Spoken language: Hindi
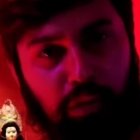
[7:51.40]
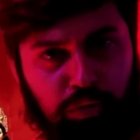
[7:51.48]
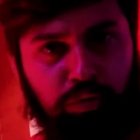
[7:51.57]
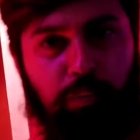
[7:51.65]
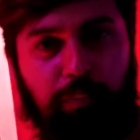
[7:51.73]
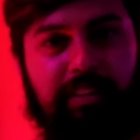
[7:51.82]
थैंक
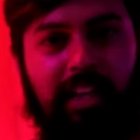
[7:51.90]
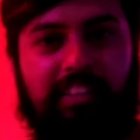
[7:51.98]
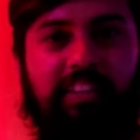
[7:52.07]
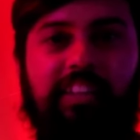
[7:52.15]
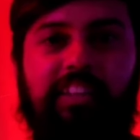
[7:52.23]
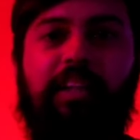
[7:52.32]
यू सो मच
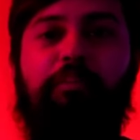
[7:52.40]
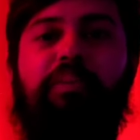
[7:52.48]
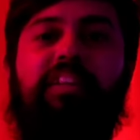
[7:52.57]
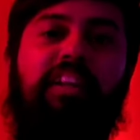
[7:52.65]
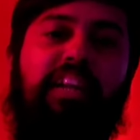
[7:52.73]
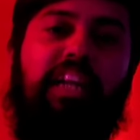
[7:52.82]
आज के लिए इतने
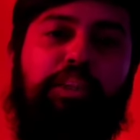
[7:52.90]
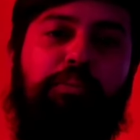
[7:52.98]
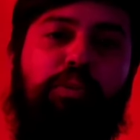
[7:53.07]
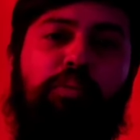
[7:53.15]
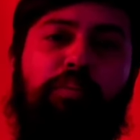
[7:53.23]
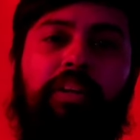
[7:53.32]
मिलते हैं नेक्स्ट
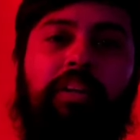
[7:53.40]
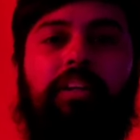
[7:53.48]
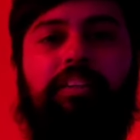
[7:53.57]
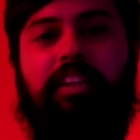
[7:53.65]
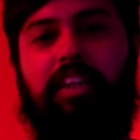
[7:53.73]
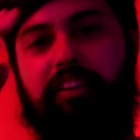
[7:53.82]
वीडियो में
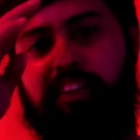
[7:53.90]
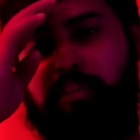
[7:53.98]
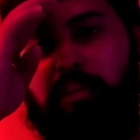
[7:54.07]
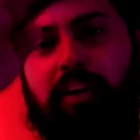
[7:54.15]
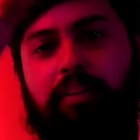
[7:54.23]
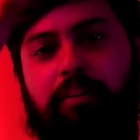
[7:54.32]
जय हिंद जय